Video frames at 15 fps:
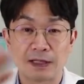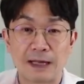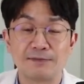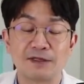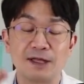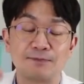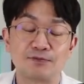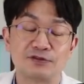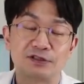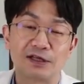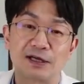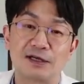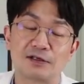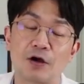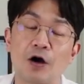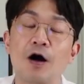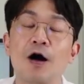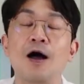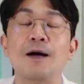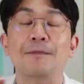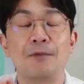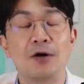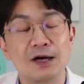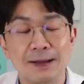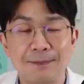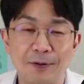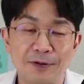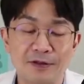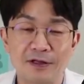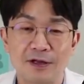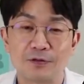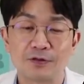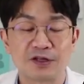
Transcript: 냄새 분자를 더 멀리 퍼뜨리고